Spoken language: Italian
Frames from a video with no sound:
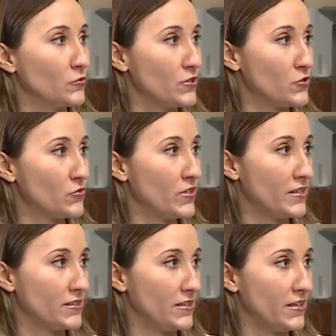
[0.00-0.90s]
alcuni
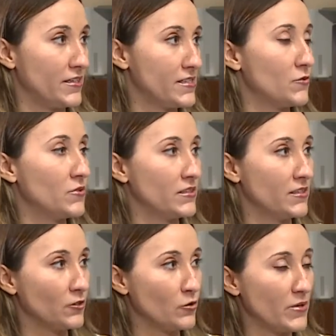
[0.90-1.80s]
studenti delle classi quinte
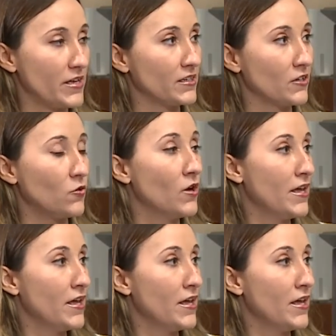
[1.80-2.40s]
del Copernico